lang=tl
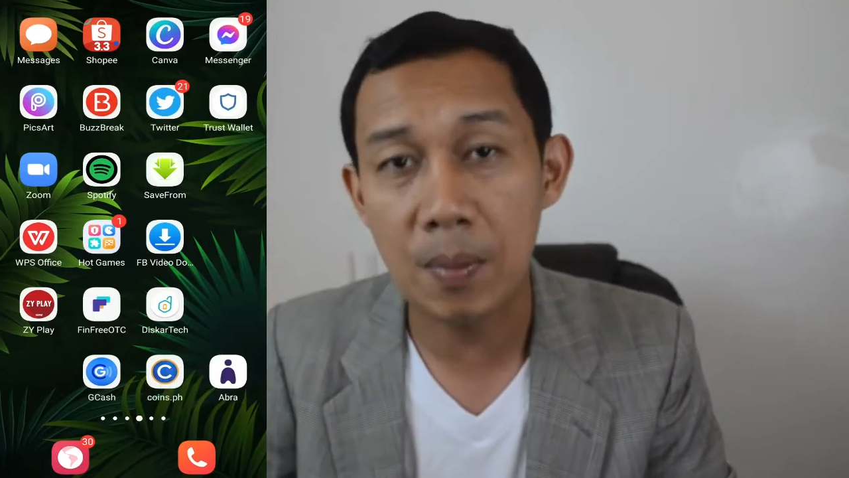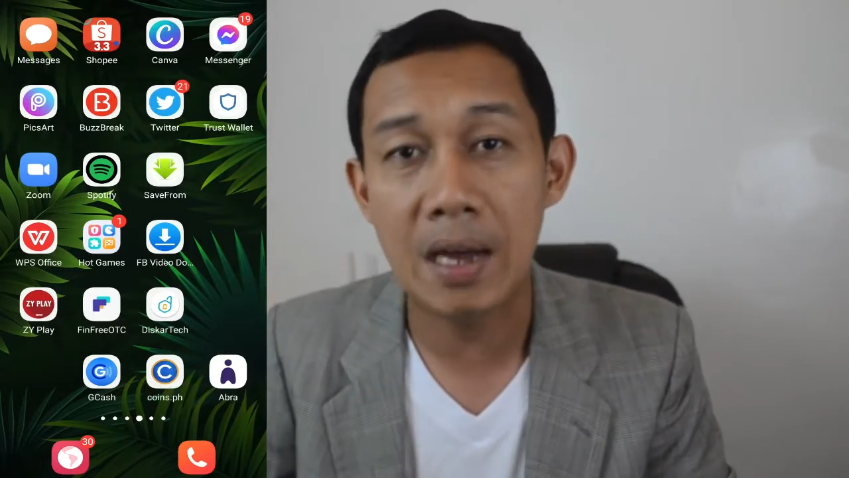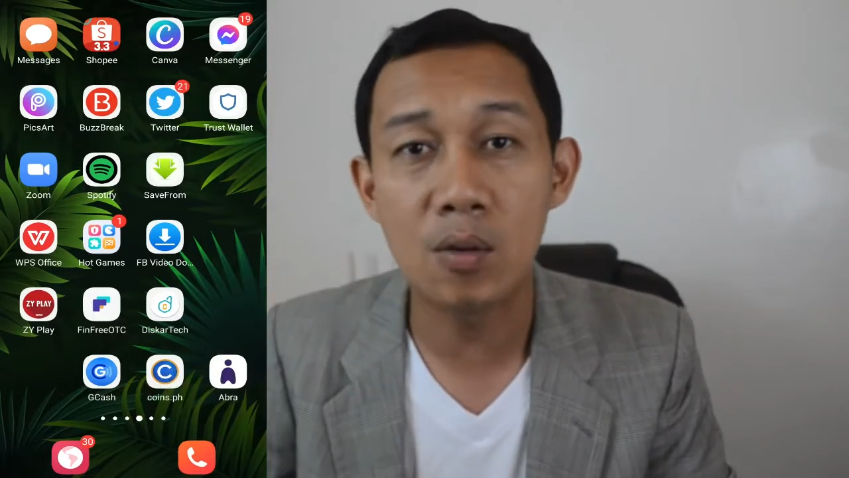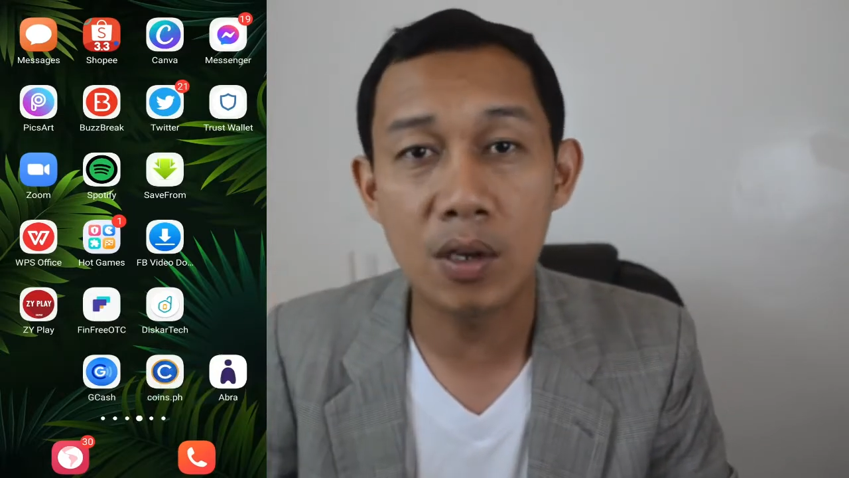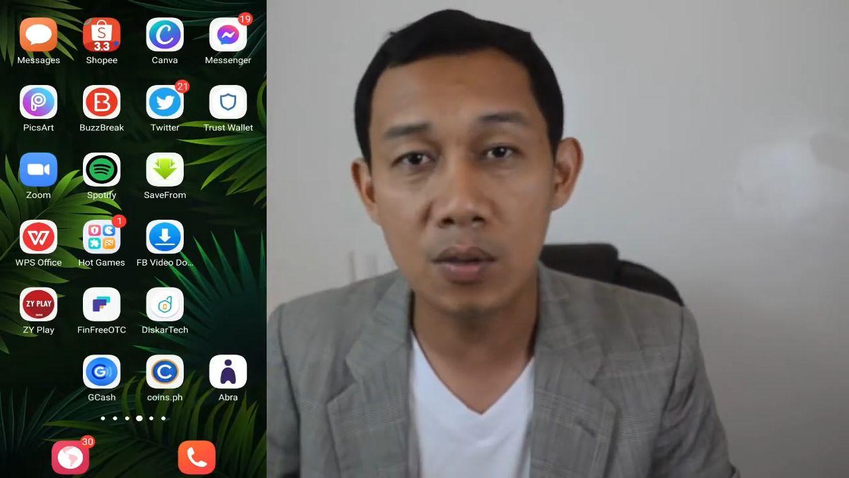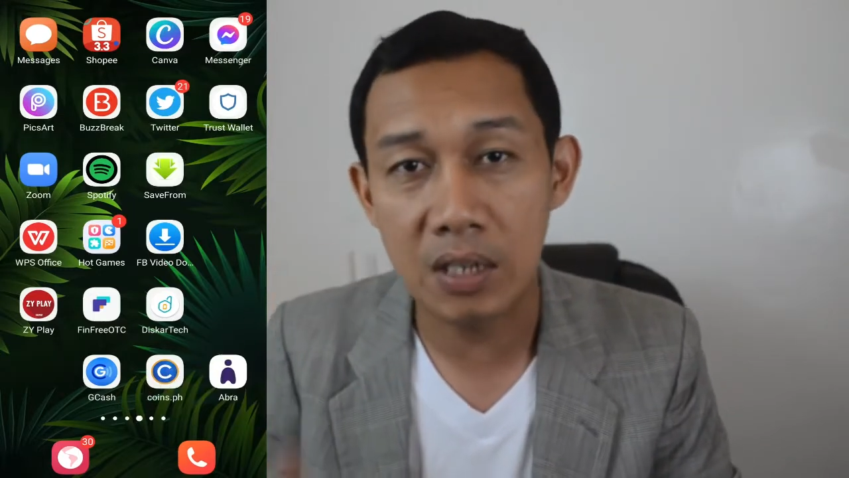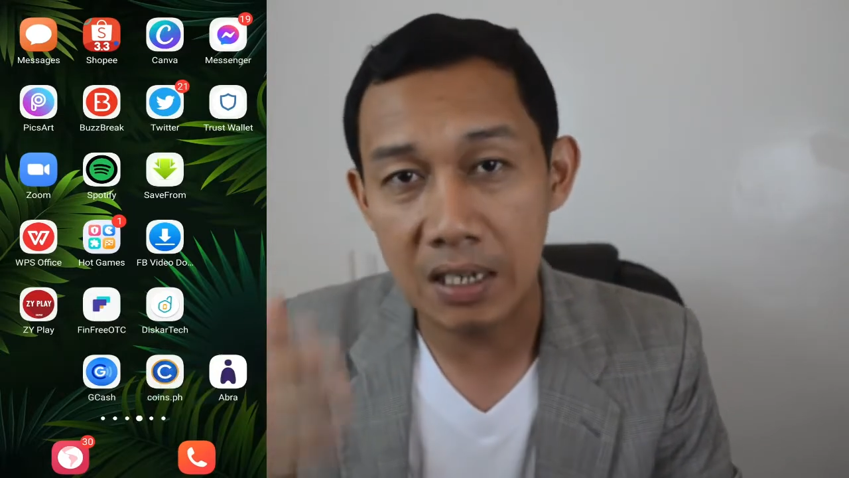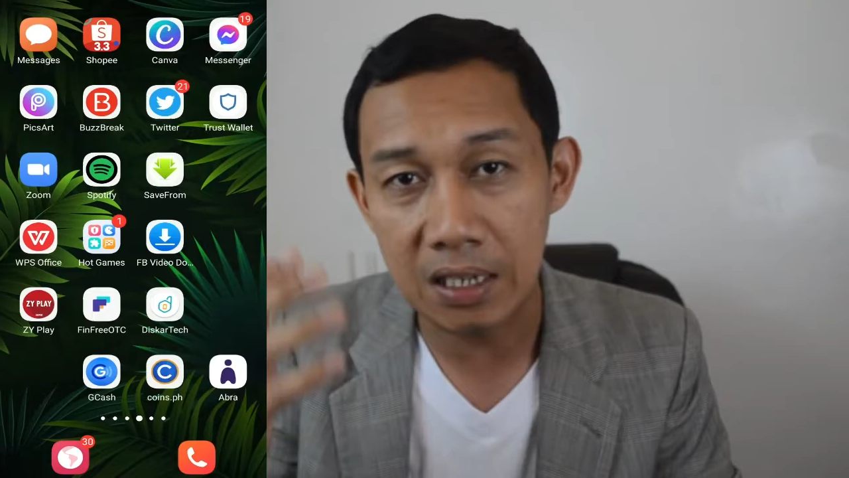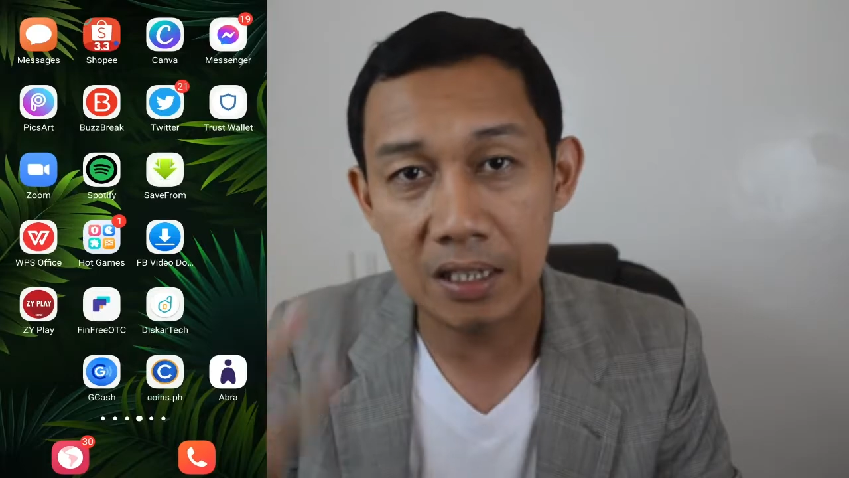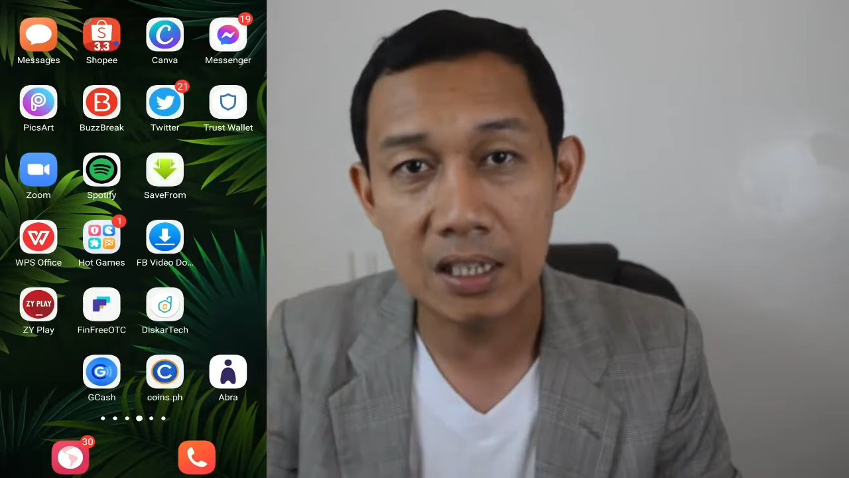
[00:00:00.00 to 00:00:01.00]
paano kayo
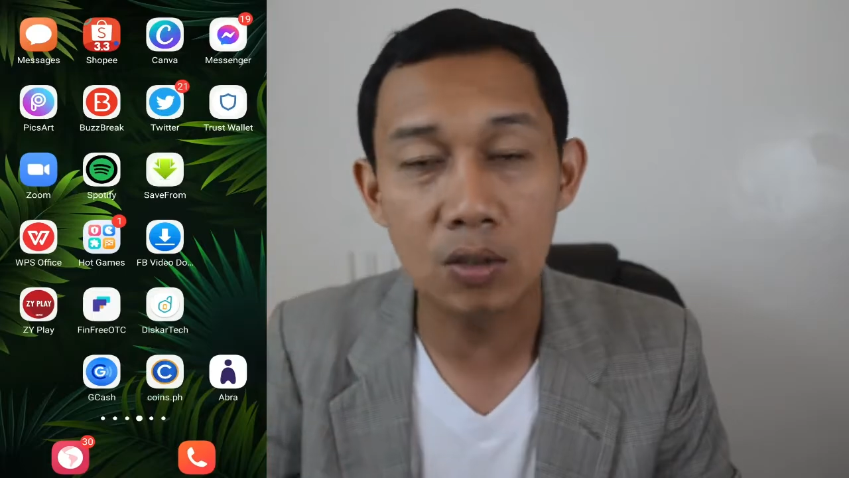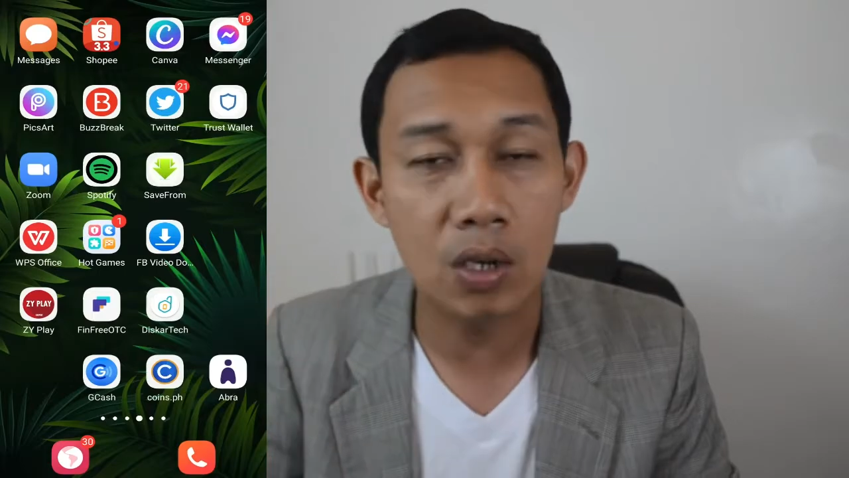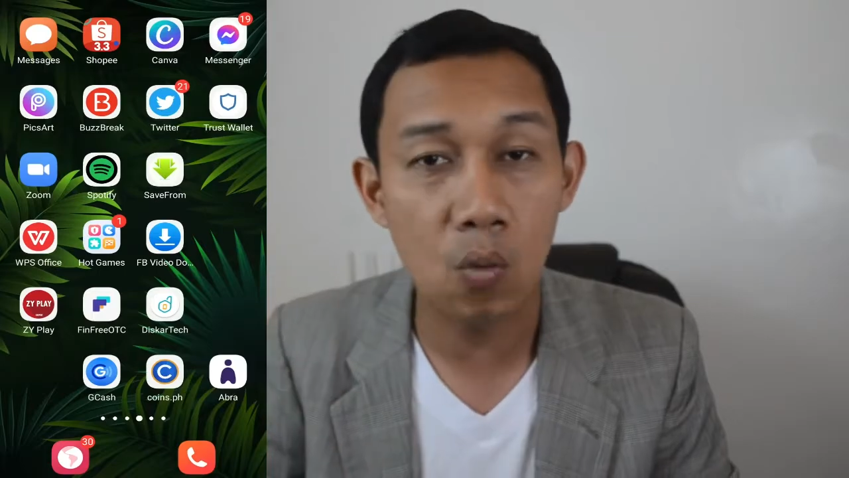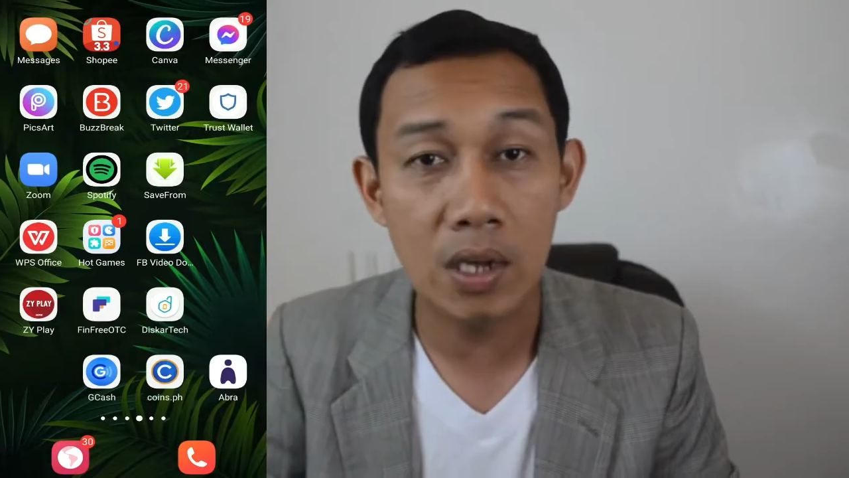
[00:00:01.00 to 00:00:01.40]
kikita dito ng